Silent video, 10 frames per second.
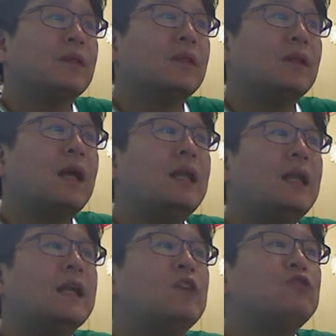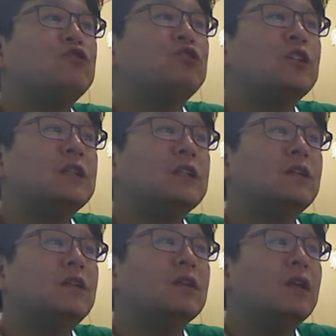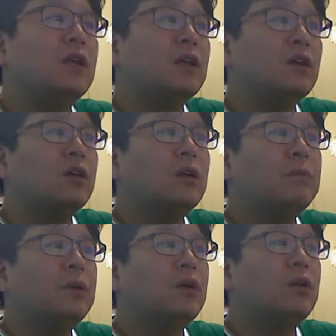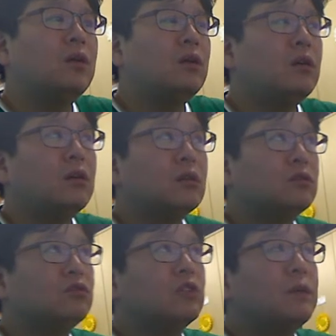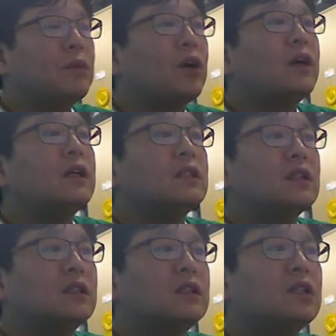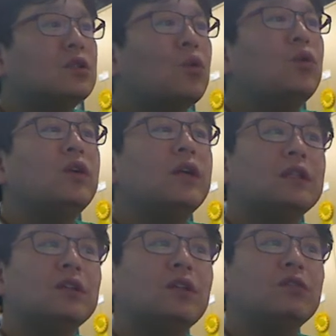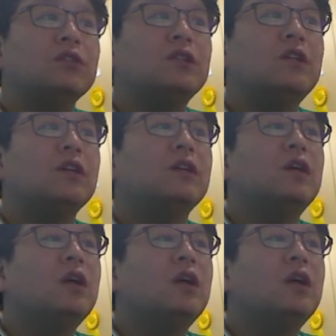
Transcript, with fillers: 근데 하나 알아두셔야 될 건, 여러 뼈 중에 몇 가지, 특히 종골 같은 경우는요,